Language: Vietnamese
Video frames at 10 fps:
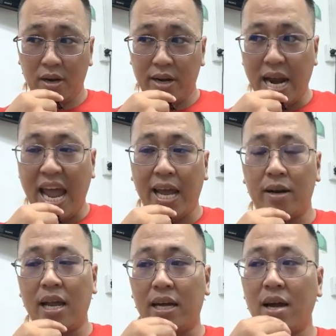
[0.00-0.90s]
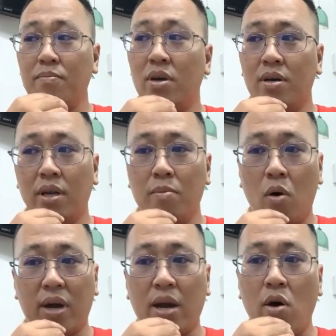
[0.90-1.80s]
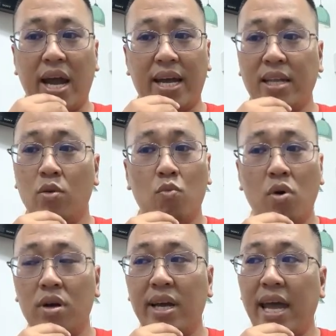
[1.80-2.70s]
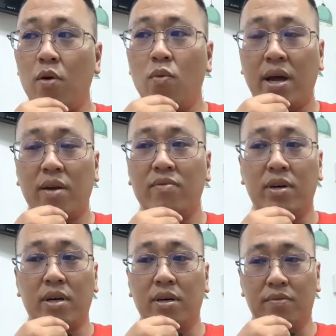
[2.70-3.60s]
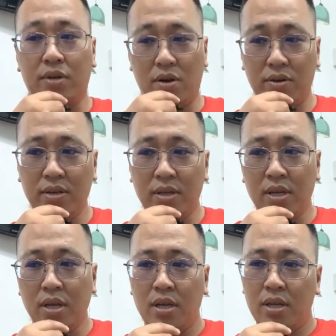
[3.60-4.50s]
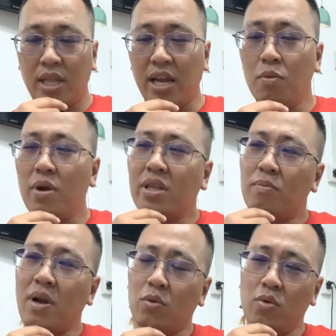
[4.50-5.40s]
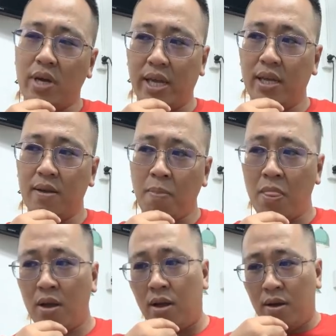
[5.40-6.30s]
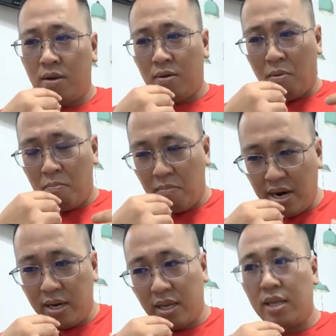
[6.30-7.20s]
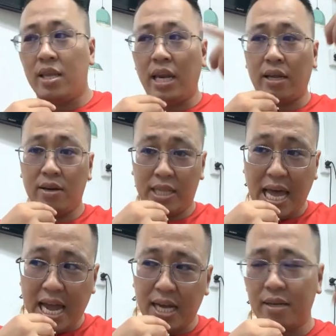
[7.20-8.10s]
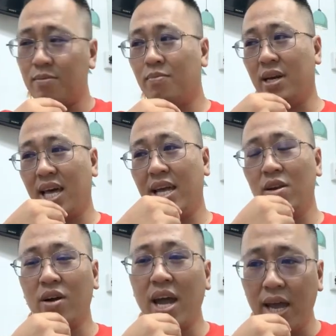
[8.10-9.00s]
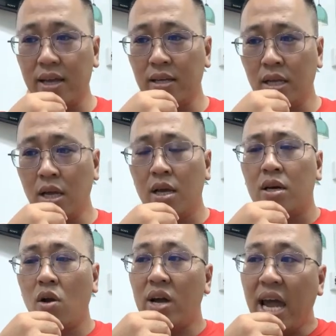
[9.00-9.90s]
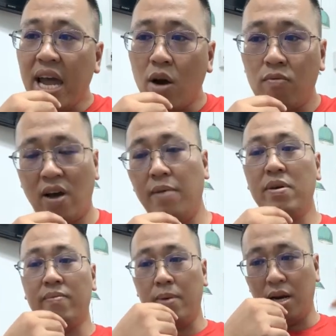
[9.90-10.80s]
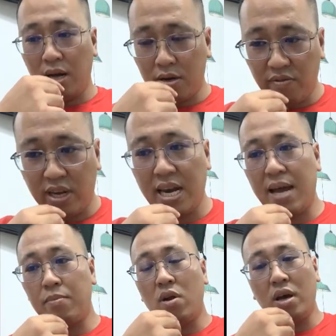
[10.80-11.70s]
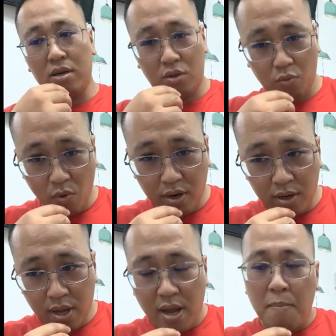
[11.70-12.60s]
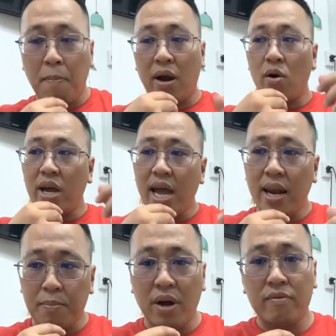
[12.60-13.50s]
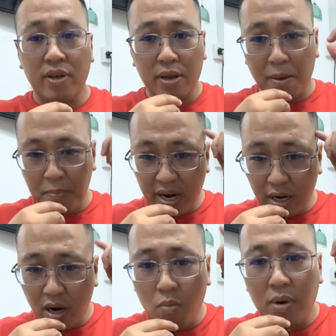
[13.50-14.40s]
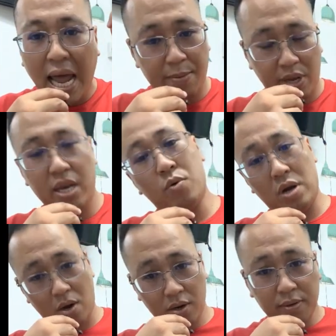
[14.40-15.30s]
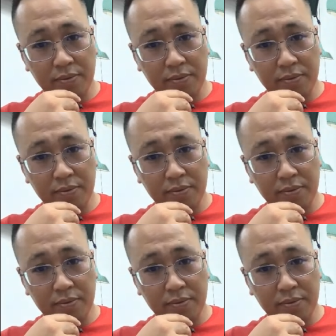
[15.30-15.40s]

đèn là cấm cho người đi bộ cả đoàn khách Trung Quốc nó kéo qua nó vừa cười vừa nói thì lúc đó trong đầu tôi nghĩ mình nhìn người ta mình thấy nó ghê nó ghê không phải vì mình là người Việt Nam nó là người Trung Quốc mà nó ghê là bởi vì là mình không làm cái điều đó